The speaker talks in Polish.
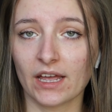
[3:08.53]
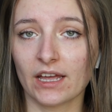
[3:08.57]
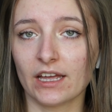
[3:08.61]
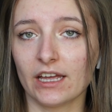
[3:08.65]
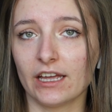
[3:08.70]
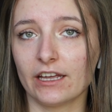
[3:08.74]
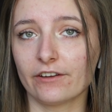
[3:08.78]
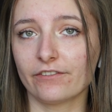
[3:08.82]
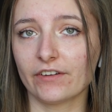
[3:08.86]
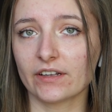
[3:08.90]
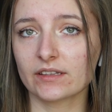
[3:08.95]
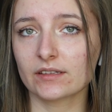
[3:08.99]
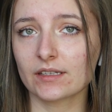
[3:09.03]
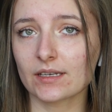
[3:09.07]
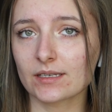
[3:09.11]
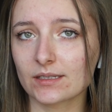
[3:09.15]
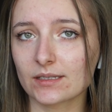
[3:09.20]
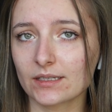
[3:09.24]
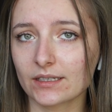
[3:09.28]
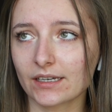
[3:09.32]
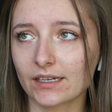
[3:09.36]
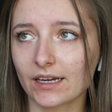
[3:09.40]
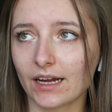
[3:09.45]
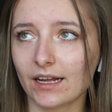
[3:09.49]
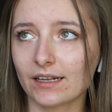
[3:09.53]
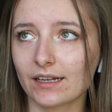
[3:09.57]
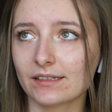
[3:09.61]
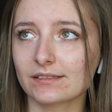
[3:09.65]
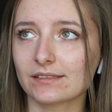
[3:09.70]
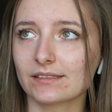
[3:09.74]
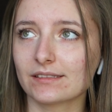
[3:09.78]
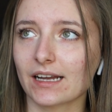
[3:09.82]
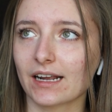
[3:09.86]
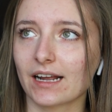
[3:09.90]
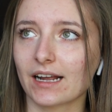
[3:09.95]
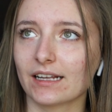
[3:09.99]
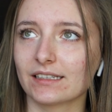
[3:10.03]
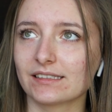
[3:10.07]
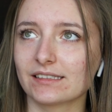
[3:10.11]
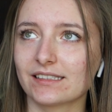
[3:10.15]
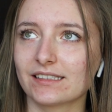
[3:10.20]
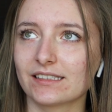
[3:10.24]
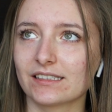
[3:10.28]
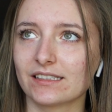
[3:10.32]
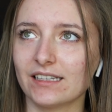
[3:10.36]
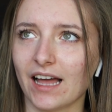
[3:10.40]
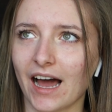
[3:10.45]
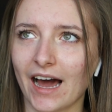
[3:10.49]
E, fantastyka, taka
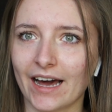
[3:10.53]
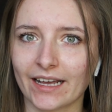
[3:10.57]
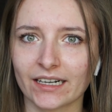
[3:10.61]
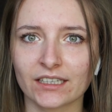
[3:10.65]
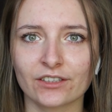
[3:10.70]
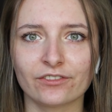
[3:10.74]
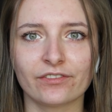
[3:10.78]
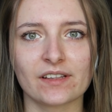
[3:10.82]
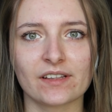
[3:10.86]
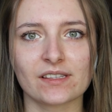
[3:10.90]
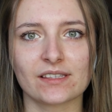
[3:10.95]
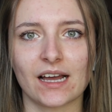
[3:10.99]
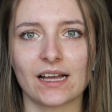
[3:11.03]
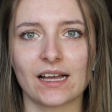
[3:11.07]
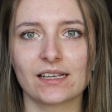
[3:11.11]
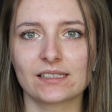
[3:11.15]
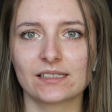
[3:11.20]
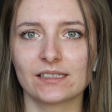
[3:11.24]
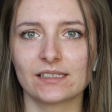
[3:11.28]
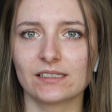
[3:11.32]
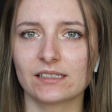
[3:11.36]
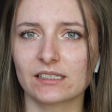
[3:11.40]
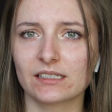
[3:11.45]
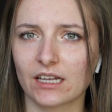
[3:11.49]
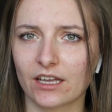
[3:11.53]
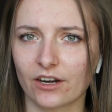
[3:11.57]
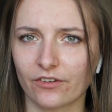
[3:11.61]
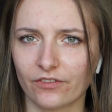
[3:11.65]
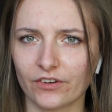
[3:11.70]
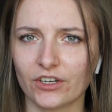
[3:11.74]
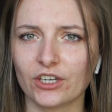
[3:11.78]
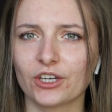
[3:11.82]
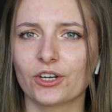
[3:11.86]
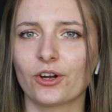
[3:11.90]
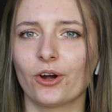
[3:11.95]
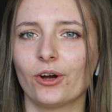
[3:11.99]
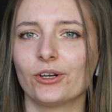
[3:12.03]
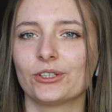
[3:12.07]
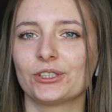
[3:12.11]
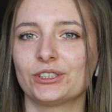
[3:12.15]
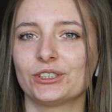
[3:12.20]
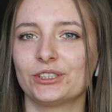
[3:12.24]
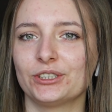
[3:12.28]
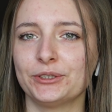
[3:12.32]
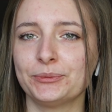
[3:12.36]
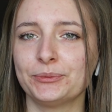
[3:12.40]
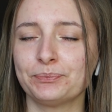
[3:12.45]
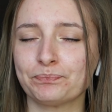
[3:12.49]
hard fantazy z krwi i
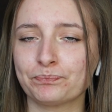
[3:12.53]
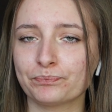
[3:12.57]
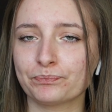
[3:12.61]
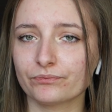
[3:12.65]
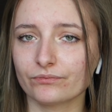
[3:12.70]
kości.